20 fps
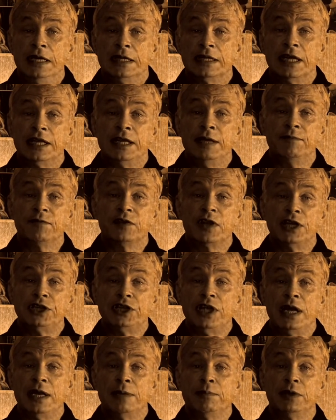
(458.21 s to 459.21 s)
Таким
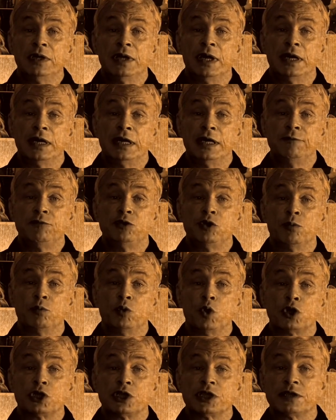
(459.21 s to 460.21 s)
вначале было и все
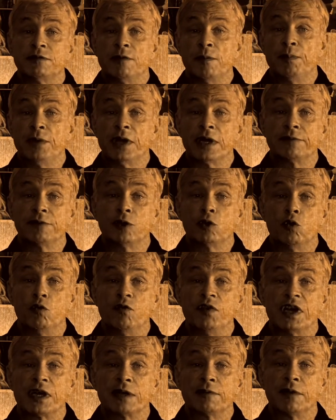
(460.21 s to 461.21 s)
множество первых
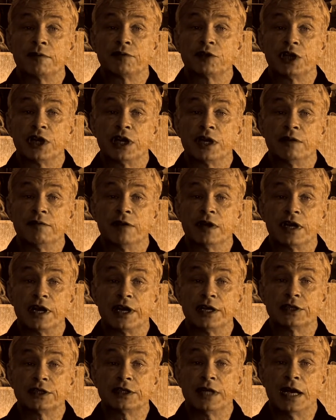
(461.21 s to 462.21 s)
уверовавших во
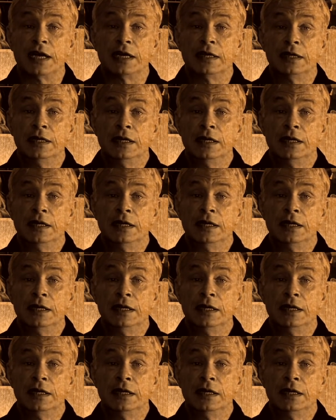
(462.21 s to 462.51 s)
Христа.